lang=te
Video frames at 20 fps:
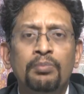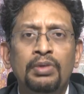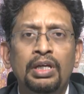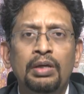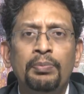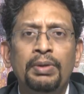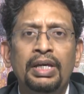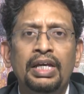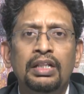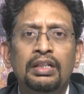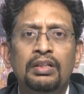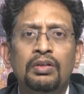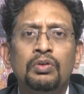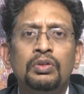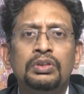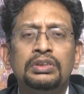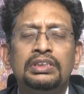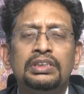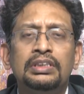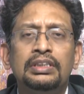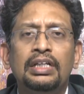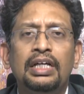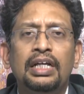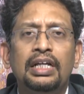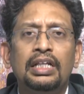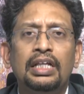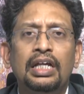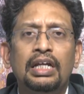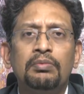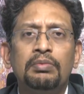బీపీ ఎందుకు వచ్చింది
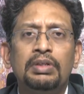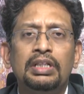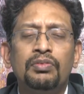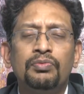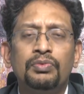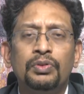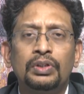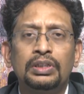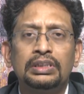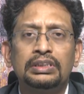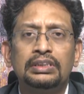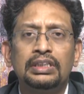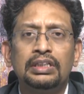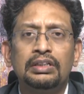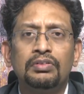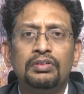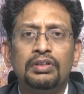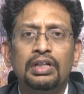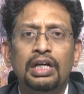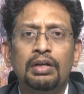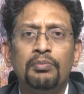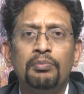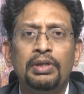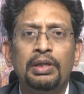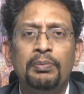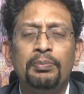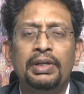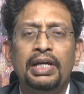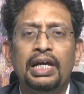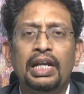అన్న దాని మీద ఫోకస్ చేయకుండా
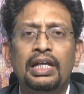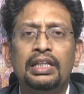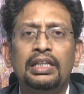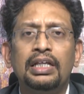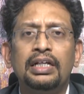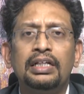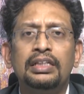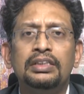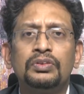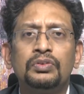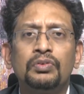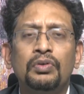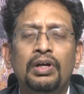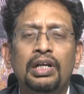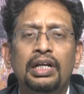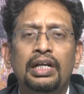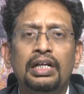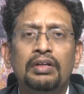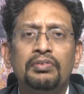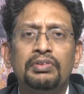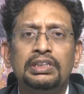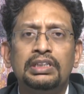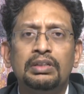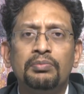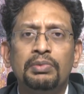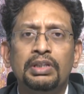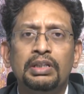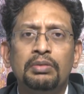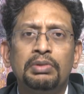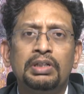బీపీ ఎలా తగ్గించుకోవాలి అనే
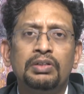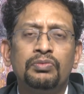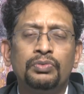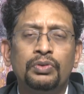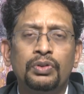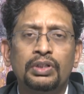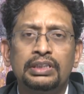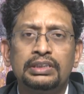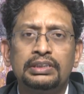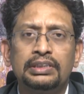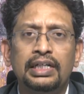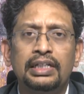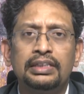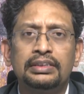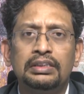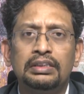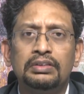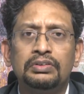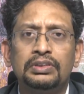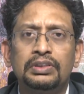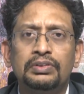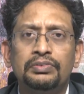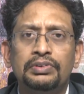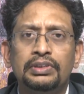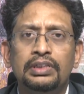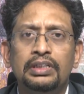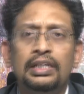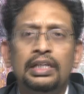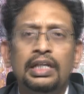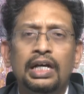విషయం మీద మనం ఫోకస్ చేయాల్సిన అవసరం
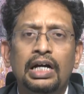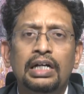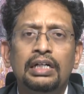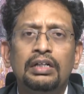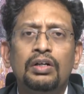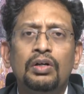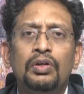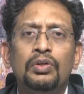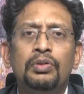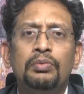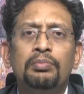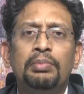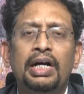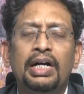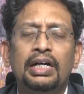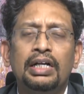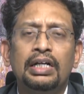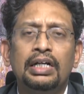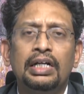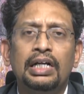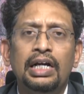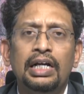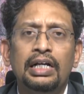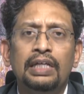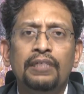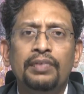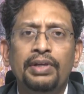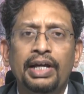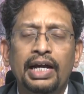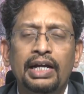ఉంది దాంట్లో భాగంగా
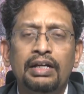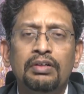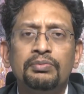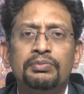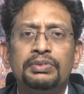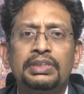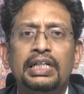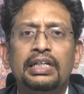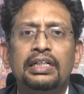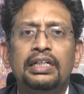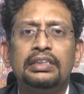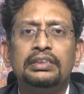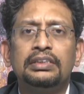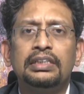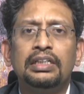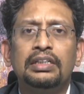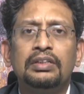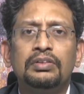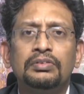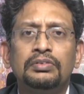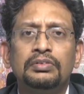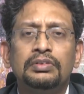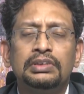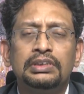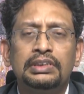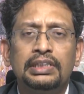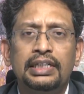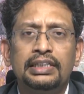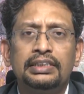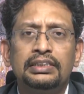వ్యాయామం సరిగ్గా చేయటం
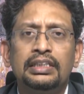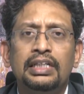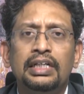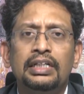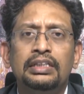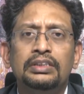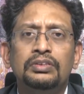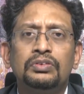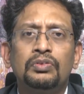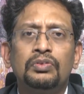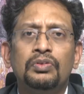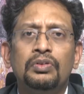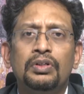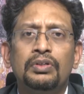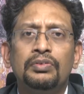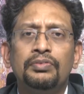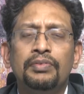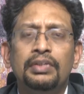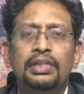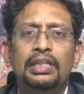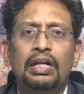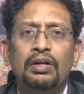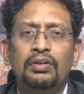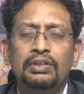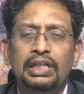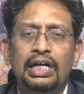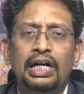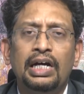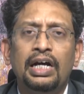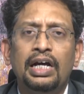స్ట్రెస్ తగ్గించుకోవడం
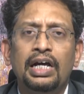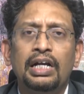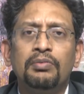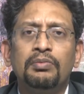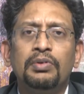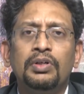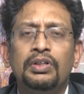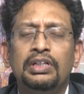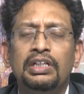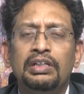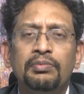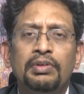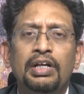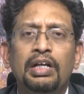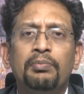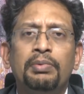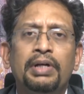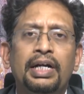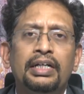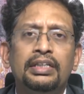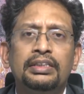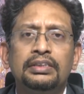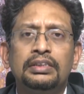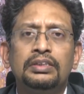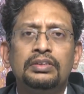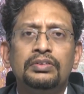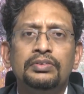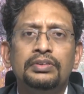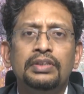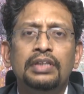తర్వాత ఆహారంలో నియమాలు
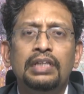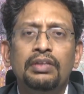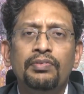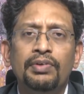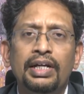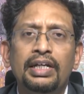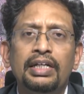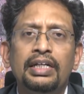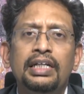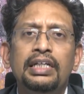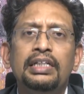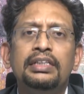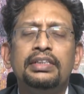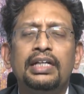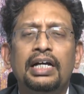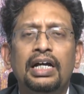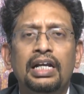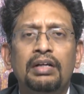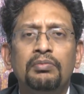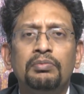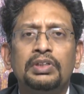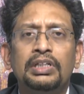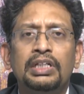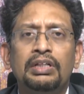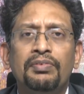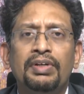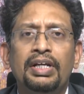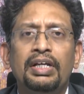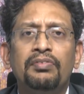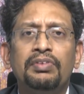పాటించడం ఇవన్నీ చాలా
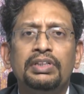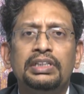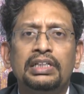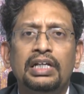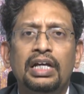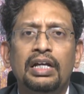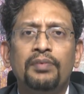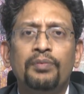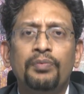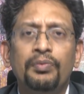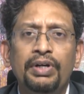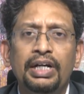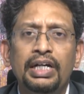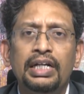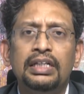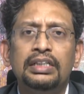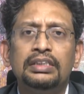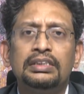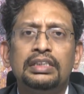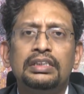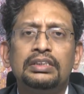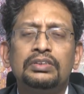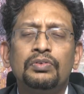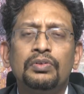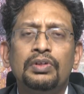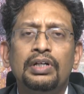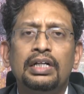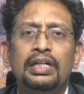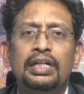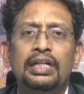ముఖ్యమైన విషయాలు వీటిని
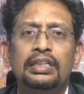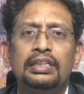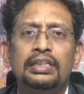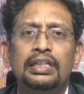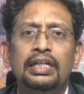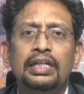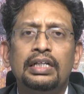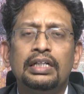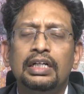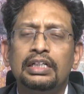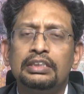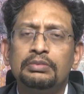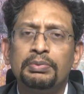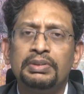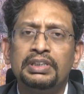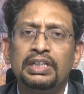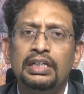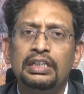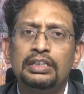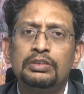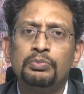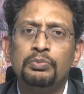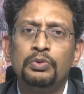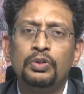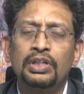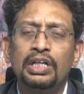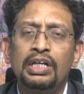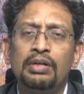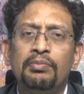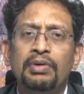చేసుకున్నట్లయితే ఎస్పెషల్లీ
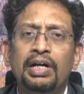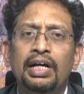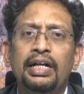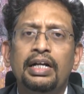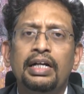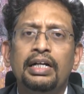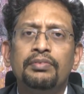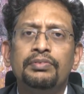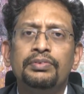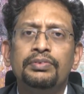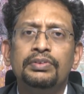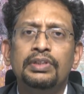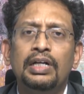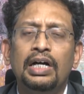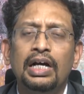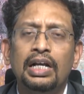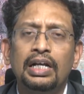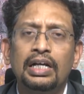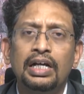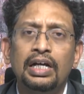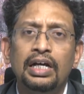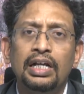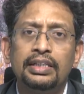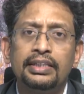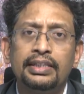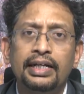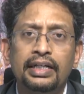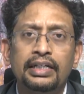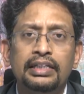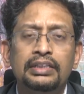స్మోకింగ్ మానేయడము ఆల్కహాల్
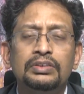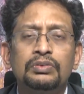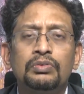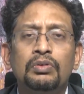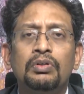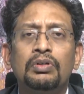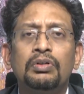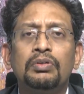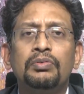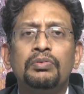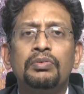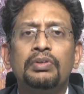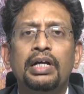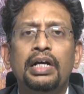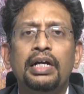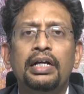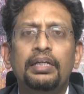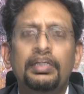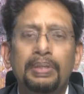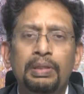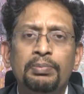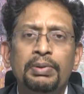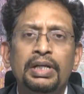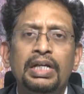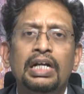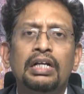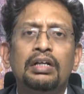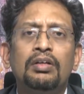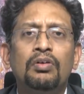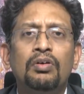తగ్గించుకోవడం కూడా బీపీ
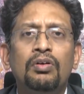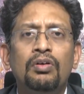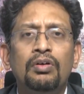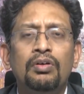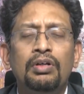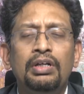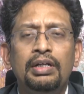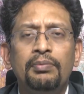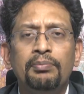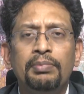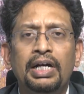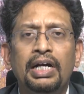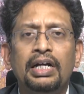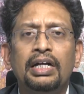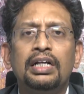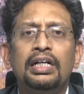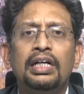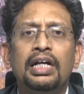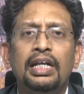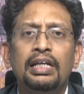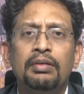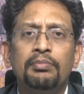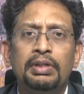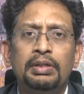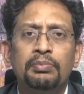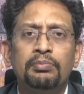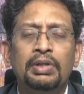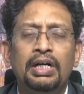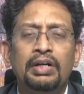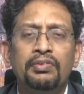కంట్రోల్లోనే భాగంగానే
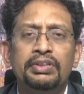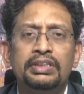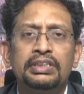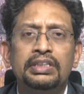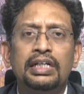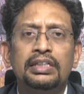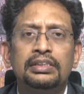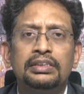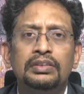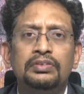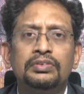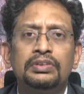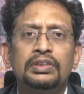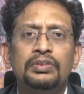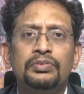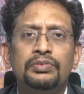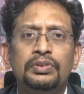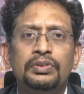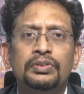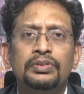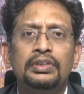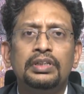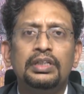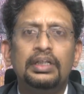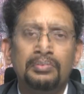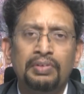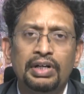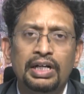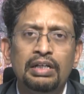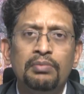మనం భావించాల్సిన అవసరం ఉంటుంది
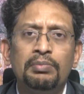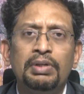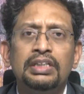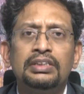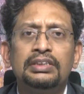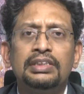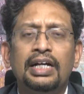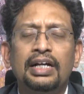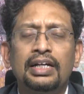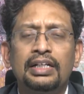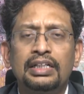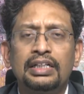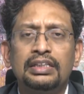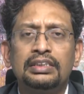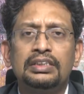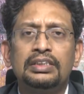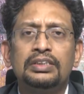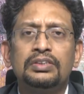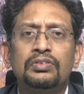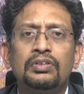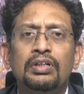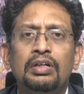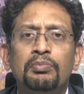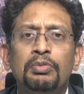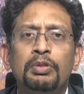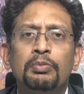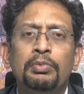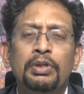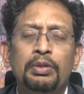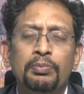ఇవన్నీ మనం జాగ్రత్తగా
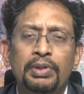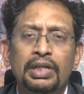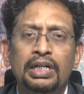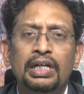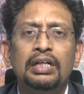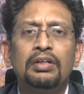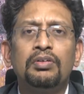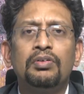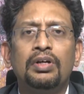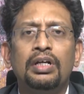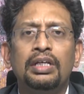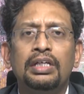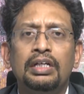చేసుకున్నప్పుడు బీపీ కంట్రోల్